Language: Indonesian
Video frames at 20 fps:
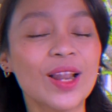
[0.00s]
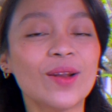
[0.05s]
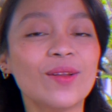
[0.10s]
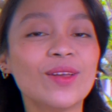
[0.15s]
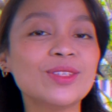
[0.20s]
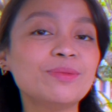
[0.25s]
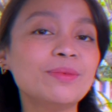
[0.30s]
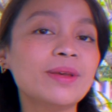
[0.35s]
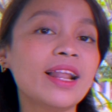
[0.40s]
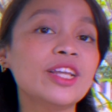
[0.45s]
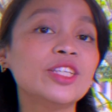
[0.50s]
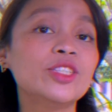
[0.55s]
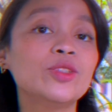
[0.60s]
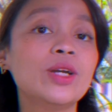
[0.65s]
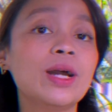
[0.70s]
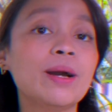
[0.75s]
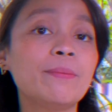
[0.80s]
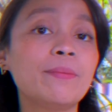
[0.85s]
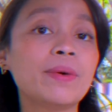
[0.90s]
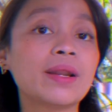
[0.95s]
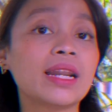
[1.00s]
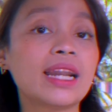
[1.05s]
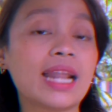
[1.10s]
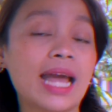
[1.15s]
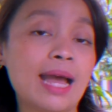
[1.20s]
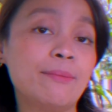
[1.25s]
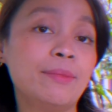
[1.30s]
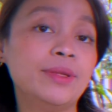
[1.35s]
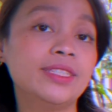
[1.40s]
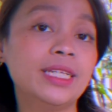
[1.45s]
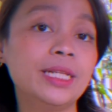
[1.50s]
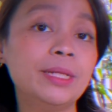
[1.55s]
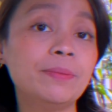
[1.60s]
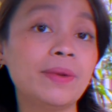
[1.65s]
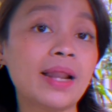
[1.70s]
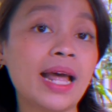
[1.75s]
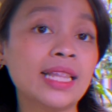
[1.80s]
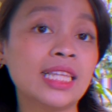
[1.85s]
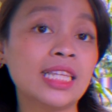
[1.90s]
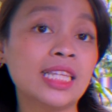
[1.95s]
Luis Milla juga pernah menjadi
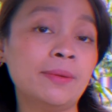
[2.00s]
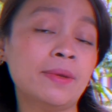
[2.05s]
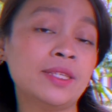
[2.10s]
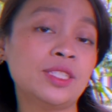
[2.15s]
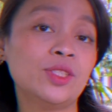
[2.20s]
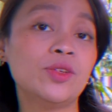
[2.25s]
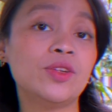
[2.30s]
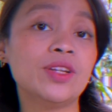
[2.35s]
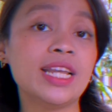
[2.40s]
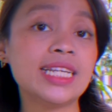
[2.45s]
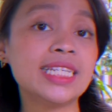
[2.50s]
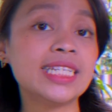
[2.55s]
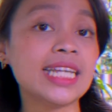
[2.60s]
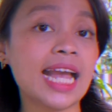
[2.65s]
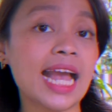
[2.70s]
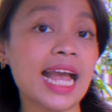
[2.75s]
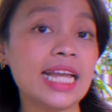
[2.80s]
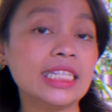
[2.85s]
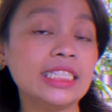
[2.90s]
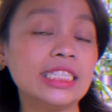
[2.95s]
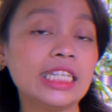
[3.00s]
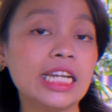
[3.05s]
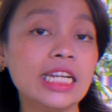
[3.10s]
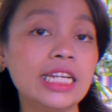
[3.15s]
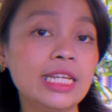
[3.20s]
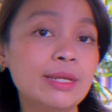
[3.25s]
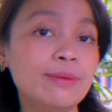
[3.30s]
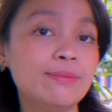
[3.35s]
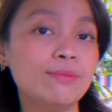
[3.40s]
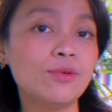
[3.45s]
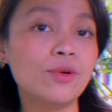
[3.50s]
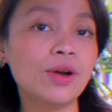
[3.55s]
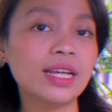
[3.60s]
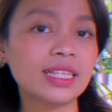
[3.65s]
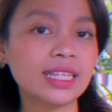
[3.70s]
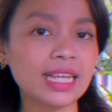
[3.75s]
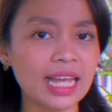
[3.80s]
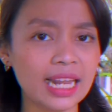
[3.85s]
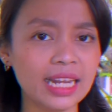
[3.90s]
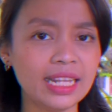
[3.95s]
pelatih timnas Indonesia. Jadi
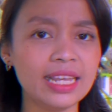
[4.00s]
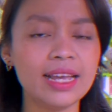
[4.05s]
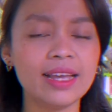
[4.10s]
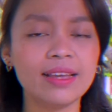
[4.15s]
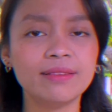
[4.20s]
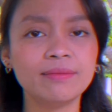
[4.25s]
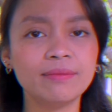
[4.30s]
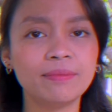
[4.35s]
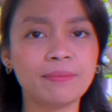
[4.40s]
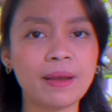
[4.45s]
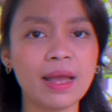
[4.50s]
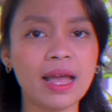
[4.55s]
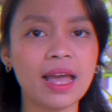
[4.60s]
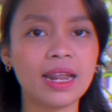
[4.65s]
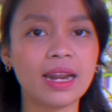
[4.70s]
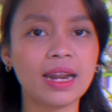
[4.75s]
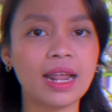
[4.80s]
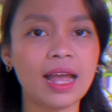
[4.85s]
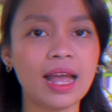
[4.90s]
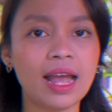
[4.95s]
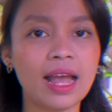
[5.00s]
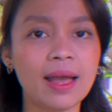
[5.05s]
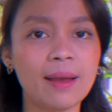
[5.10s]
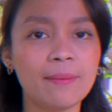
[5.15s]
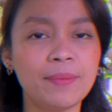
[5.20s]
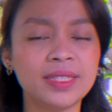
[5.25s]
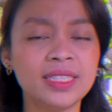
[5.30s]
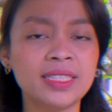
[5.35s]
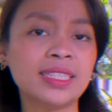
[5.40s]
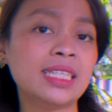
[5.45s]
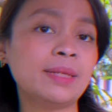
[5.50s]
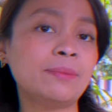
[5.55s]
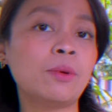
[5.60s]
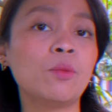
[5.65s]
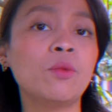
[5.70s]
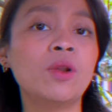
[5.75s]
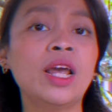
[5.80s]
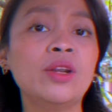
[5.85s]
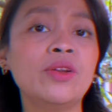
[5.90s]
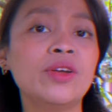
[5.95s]
buat kalian para pecinta
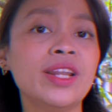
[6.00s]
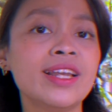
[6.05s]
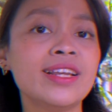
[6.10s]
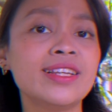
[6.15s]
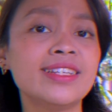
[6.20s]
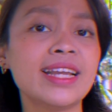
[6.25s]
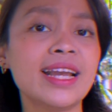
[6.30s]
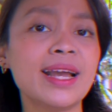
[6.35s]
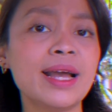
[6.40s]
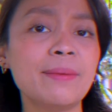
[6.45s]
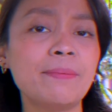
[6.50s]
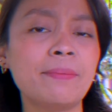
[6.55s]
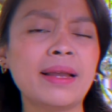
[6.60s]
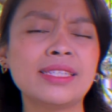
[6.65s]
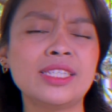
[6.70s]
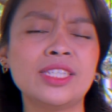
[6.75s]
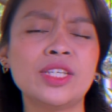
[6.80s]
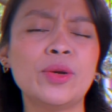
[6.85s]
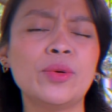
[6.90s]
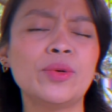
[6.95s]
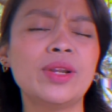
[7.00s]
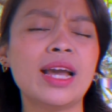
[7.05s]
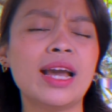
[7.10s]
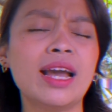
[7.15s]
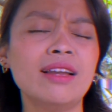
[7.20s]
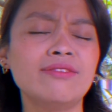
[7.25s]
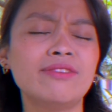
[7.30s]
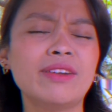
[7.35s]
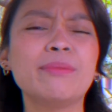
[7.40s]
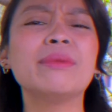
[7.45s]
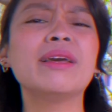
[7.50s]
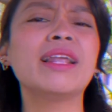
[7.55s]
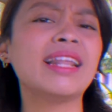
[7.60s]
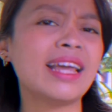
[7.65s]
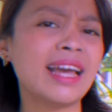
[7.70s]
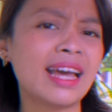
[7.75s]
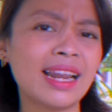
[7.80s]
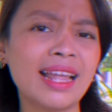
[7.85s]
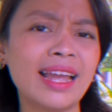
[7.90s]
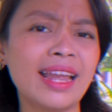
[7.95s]
sepak bola Indonesia pastinya udah
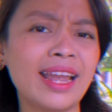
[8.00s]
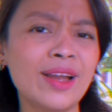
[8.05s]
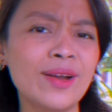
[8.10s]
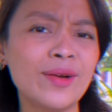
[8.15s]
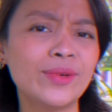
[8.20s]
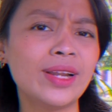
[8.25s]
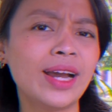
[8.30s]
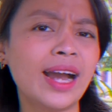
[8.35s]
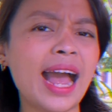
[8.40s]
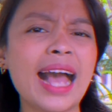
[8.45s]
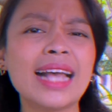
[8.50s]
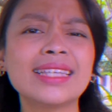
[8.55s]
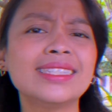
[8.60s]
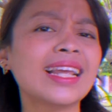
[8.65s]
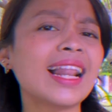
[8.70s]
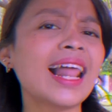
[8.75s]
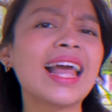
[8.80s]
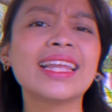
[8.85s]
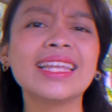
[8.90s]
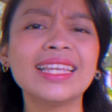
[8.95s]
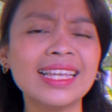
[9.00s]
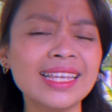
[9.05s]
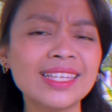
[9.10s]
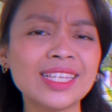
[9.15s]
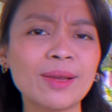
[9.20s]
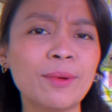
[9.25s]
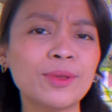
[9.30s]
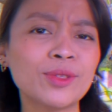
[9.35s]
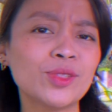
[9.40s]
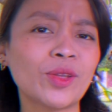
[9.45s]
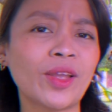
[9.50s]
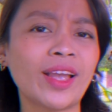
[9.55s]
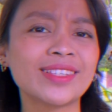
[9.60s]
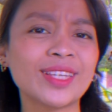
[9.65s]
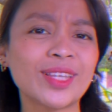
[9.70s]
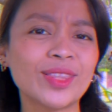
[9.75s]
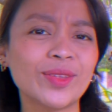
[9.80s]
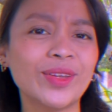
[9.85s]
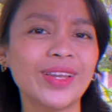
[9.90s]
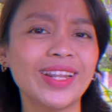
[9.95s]
familiar lah ya, udah gak asing lagi sama sosok
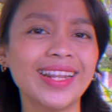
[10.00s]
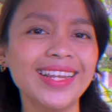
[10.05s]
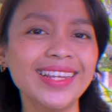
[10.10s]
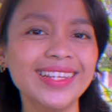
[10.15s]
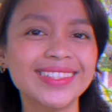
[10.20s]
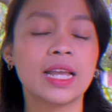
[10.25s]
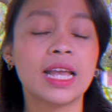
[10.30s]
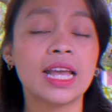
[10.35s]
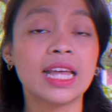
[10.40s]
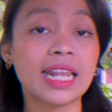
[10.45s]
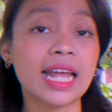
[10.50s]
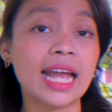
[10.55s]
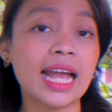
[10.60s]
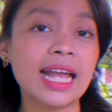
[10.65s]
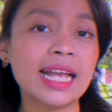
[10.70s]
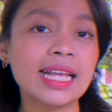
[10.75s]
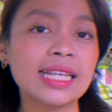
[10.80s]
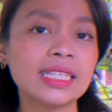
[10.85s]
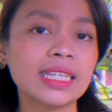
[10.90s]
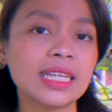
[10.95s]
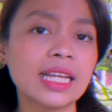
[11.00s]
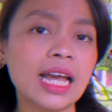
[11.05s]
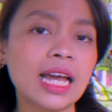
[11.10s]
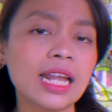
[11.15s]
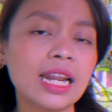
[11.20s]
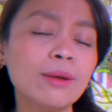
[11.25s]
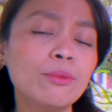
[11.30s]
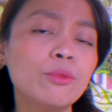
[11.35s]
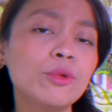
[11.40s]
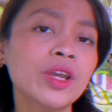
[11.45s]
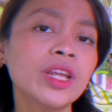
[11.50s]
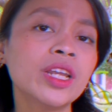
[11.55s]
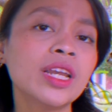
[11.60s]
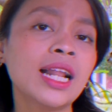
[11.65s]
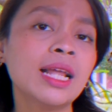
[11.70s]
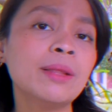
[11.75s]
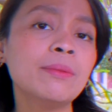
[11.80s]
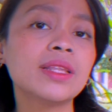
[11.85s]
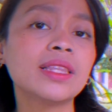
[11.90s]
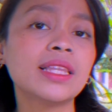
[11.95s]
yang satu ini. Nah, sekarang mungkin
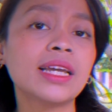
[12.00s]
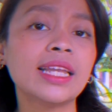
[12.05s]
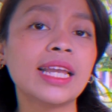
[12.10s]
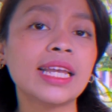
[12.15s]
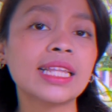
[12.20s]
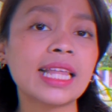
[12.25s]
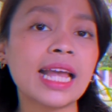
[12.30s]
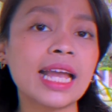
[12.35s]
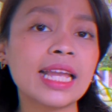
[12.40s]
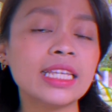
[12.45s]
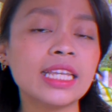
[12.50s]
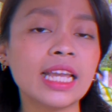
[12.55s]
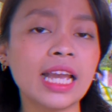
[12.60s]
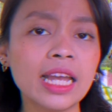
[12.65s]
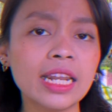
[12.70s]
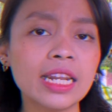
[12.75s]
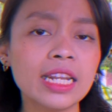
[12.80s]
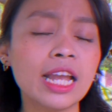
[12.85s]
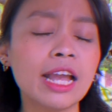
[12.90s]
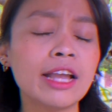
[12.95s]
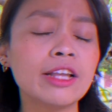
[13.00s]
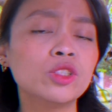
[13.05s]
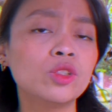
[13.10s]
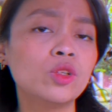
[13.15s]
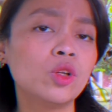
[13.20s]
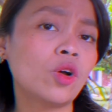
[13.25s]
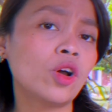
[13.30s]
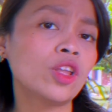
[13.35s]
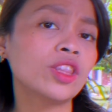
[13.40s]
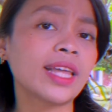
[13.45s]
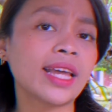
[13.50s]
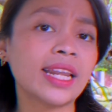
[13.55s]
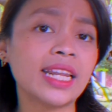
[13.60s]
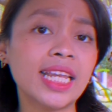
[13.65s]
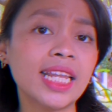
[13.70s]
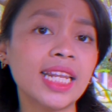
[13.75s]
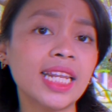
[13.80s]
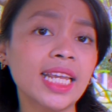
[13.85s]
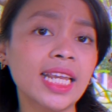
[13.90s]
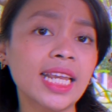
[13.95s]
kalian bertanya-tanya dengan judul
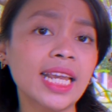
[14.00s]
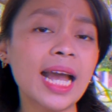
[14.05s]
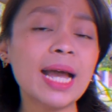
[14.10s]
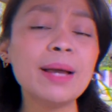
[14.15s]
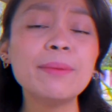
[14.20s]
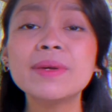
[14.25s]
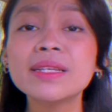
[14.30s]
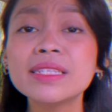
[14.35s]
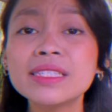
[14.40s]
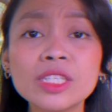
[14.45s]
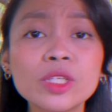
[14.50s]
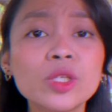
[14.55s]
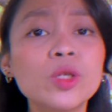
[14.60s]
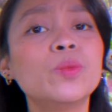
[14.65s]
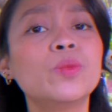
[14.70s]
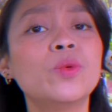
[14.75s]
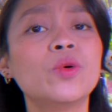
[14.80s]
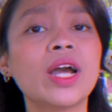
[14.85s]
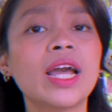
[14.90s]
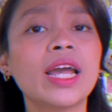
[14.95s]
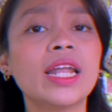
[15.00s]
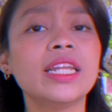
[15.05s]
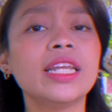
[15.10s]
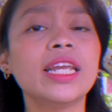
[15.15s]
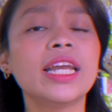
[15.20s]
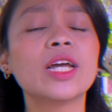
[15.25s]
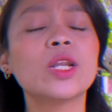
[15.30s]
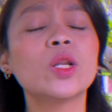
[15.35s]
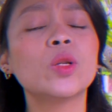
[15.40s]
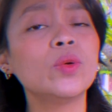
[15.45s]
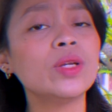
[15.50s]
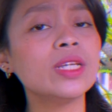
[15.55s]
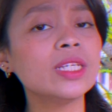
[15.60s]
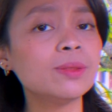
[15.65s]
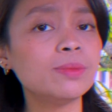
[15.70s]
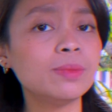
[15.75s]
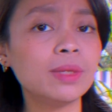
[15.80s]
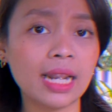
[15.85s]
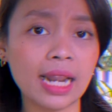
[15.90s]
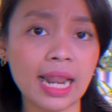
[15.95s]
konten ini. Apa sih hubungannya
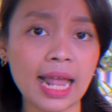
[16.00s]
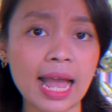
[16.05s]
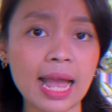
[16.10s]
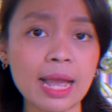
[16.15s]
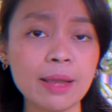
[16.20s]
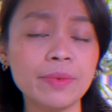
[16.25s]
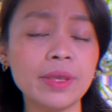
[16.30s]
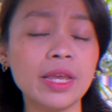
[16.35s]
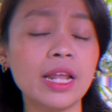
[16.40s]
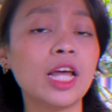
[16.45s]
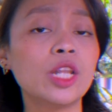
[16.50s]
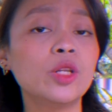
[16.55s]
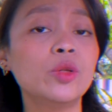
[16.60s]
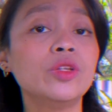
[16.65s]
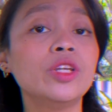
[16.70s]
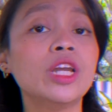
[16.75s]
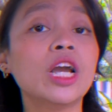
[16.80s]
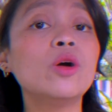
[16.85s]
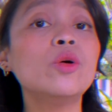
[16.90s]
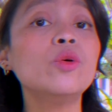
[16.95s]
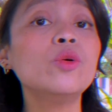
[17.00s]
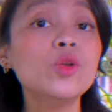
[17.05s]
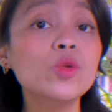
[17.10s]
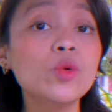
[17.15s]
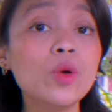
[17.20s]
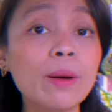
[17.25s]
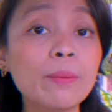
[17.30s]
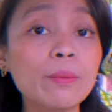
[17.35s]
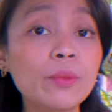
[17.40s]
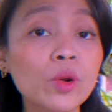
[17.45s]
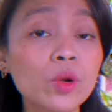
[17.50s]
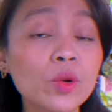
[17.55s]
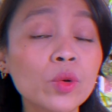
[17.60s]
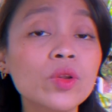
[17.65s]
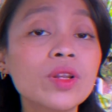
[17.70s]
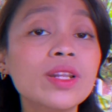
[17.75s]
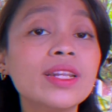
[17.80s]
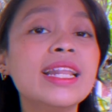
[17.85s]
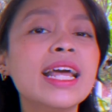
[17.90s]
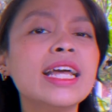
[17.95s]
Luis Milla, Piala Dunia
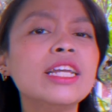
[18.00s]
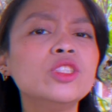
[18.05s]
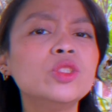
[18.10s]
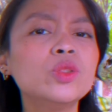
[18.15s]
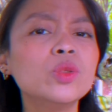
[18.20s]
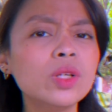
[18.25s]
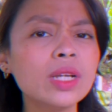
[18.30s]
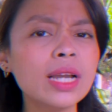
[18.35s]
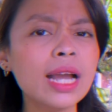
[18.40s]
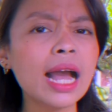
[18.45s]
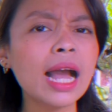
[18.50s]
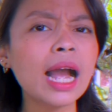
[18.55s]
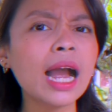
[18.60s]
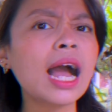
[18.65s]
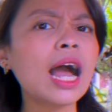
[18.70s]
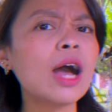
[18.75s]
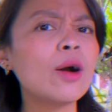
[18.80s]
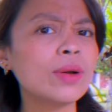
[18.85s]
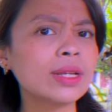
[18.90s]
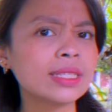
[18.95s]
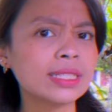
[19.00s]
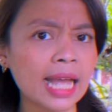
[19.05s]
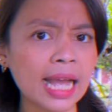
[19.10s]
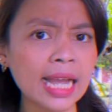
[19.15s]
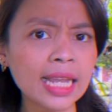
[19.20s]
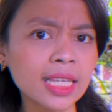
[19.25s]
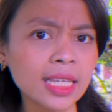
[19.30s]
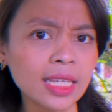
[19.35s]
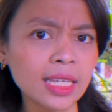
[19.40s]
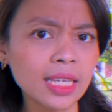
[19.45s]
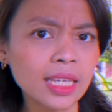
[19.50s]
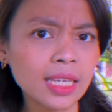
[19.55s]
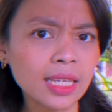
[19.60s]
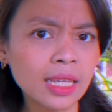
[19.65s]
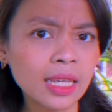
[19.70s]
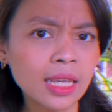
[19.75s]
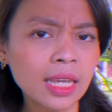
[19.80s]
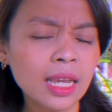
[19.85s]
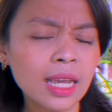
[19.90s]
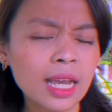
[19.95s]
U20, dan juga Kawasaki?
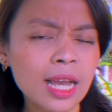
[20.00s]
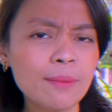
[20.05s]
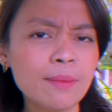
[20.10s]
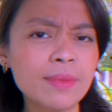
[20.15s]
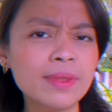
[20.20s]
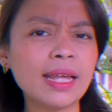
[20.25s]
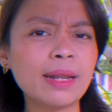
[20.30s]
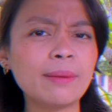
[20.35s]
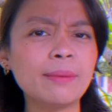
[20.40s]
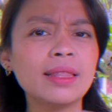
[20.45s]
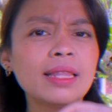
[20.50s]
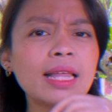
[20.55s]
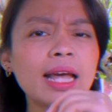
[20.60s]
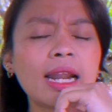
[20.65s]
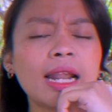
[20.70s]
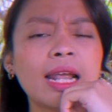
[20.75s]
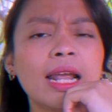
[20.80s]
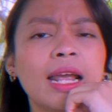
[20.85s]
Bentar-bentar.